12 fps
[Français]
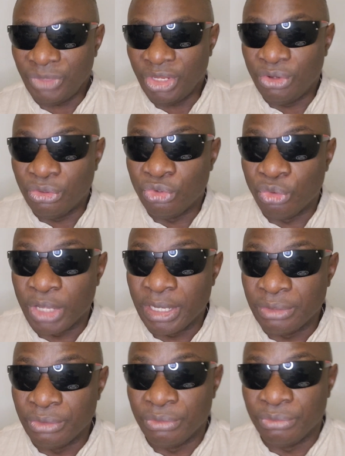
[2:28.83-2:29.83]
Donc,
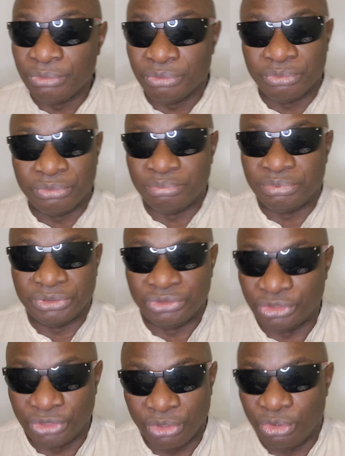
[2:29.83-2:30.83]

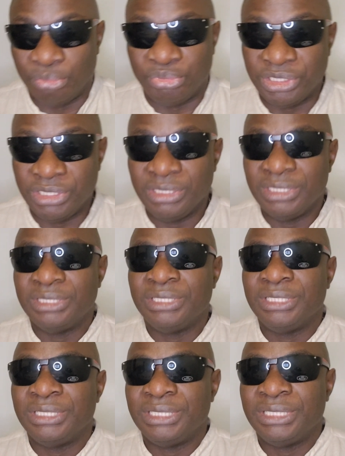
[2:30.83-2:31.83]
c'est un grand pays.
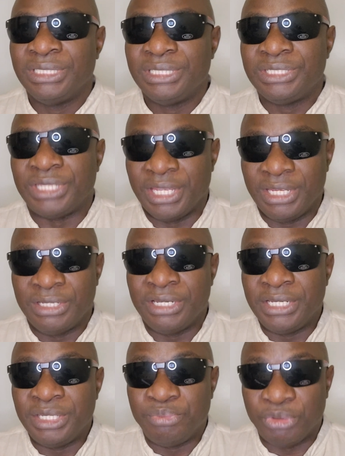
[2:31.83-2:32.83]
C'est
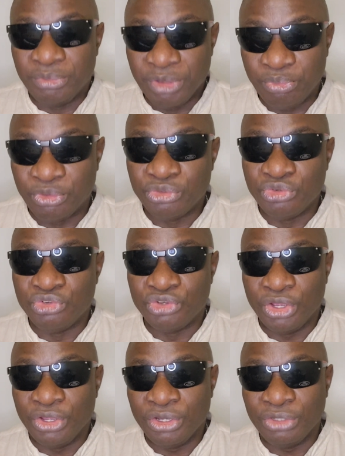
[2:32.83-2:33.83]
l'un des premiers
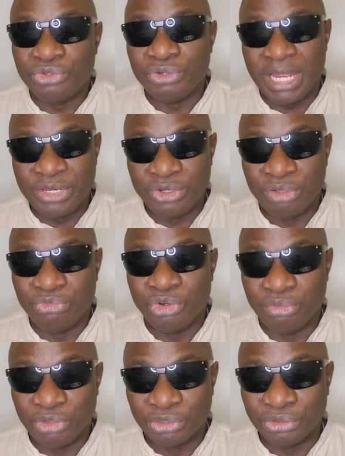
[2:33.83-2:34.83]
producteurs d'uranium au
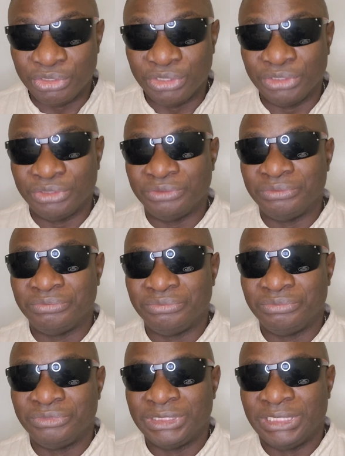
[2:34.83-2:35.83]
monde.
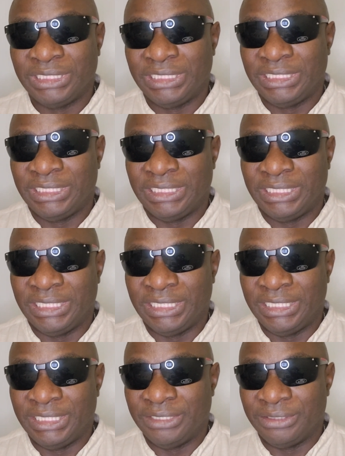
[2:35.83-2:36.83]

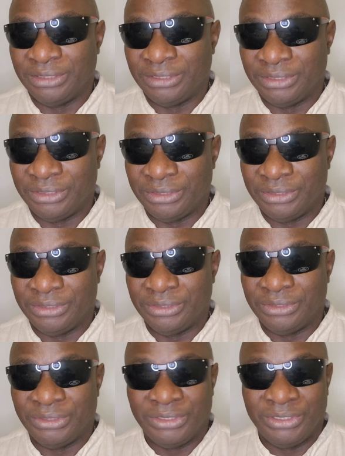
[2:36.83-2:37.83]
Et euh,
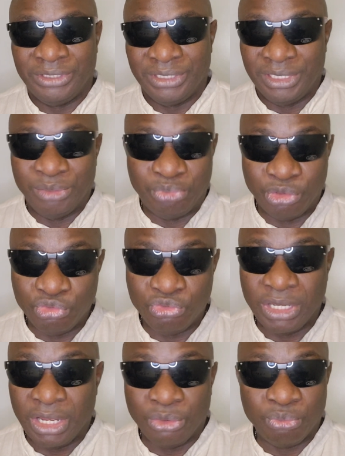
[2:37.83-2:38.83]
il
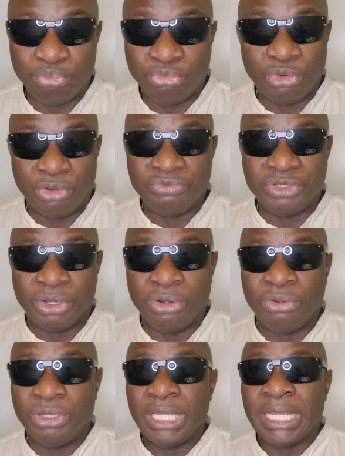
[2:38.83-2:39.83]
produit à
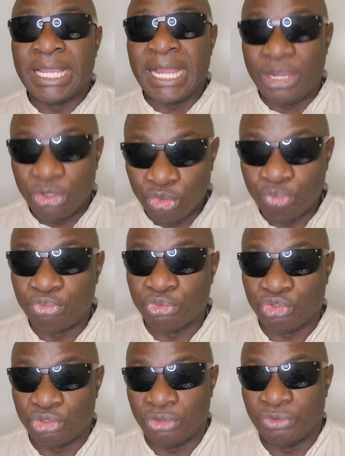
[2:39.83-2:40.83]
environ
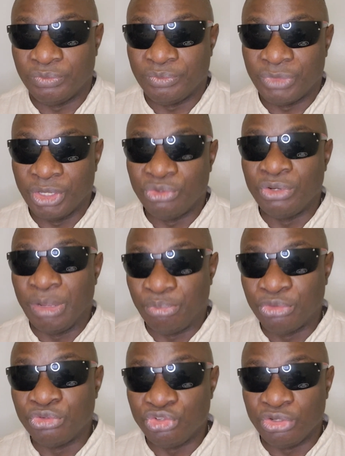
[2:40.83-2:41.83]
40% de la
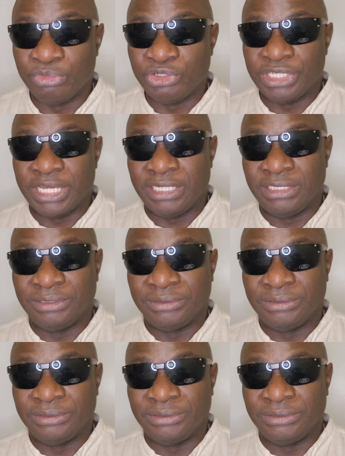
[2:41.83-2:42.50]
production mondiale.